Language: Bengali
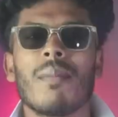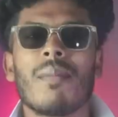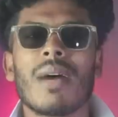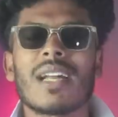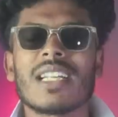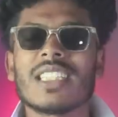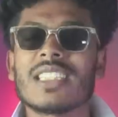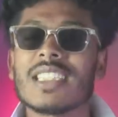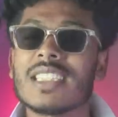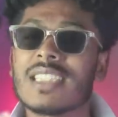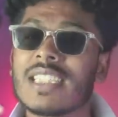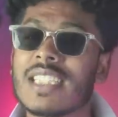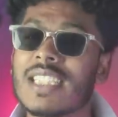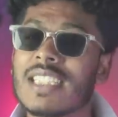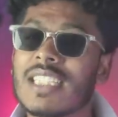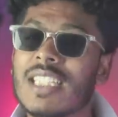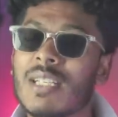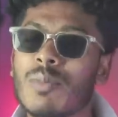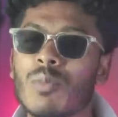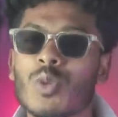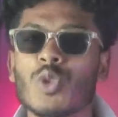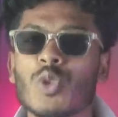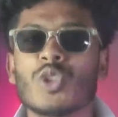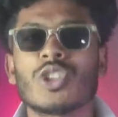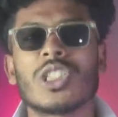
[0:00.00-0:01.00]
মানে সে ধীরে ধীরে
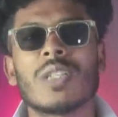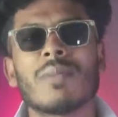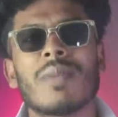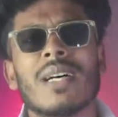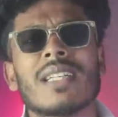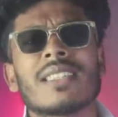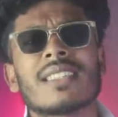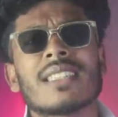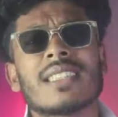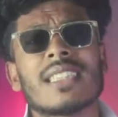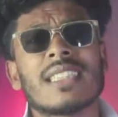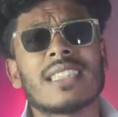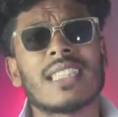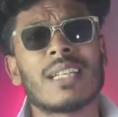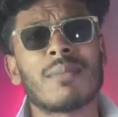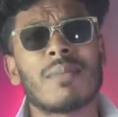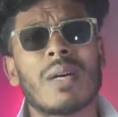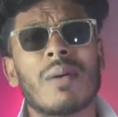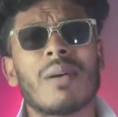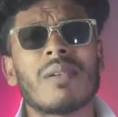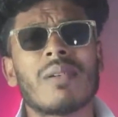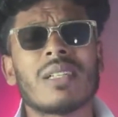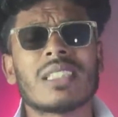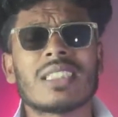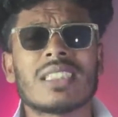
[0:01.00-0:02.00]
বুঝতে পারছে যে তার
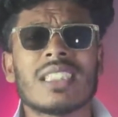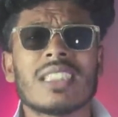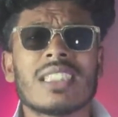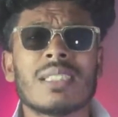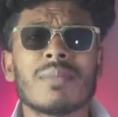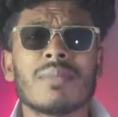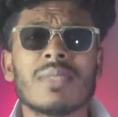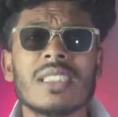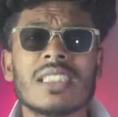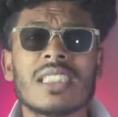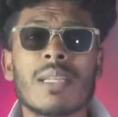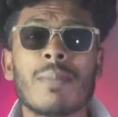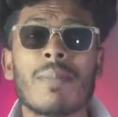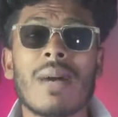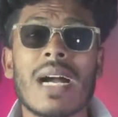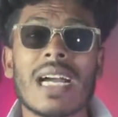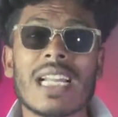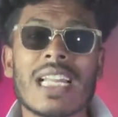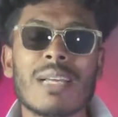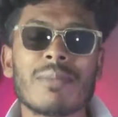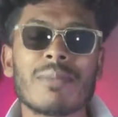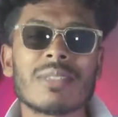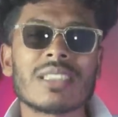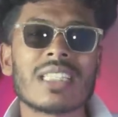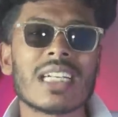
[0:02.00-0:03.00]
বাবা মার সাথে মিশে
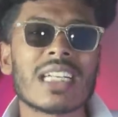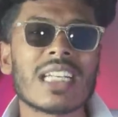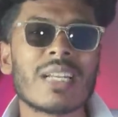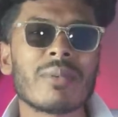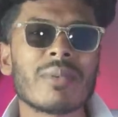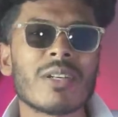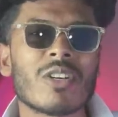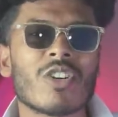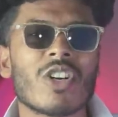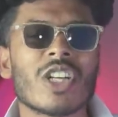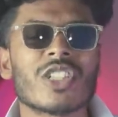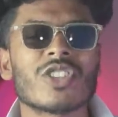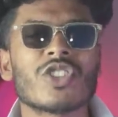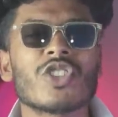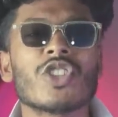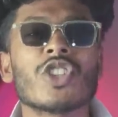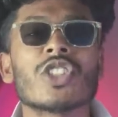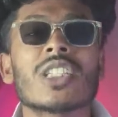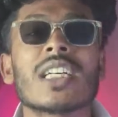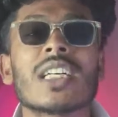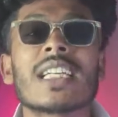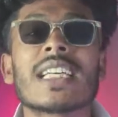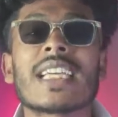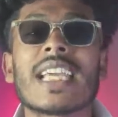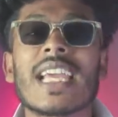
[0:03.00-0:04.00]
পাগলামি সাগলামি করার জন্য
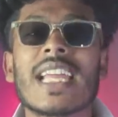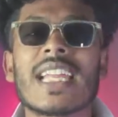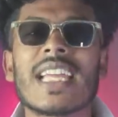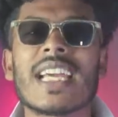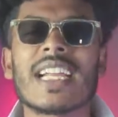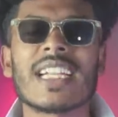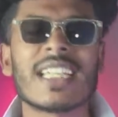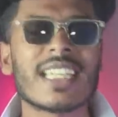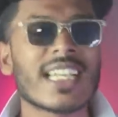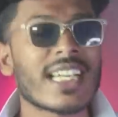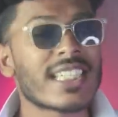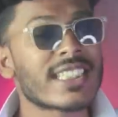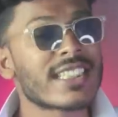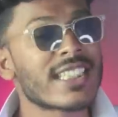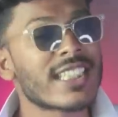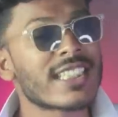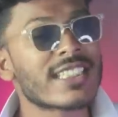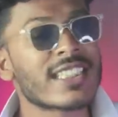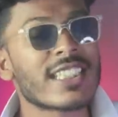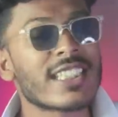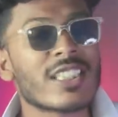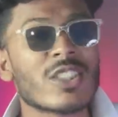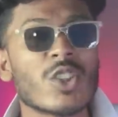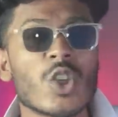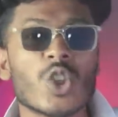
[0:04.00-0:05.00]
তার ক্যারিয়ারটা আস্তে
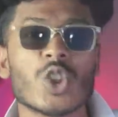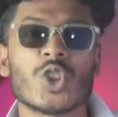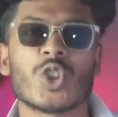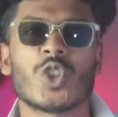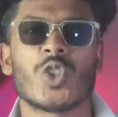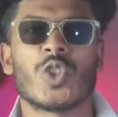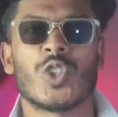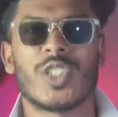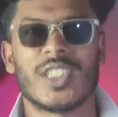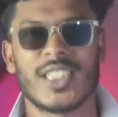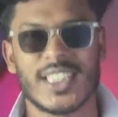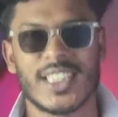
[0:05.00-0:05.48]
আস্তে নষ্ট হয়ে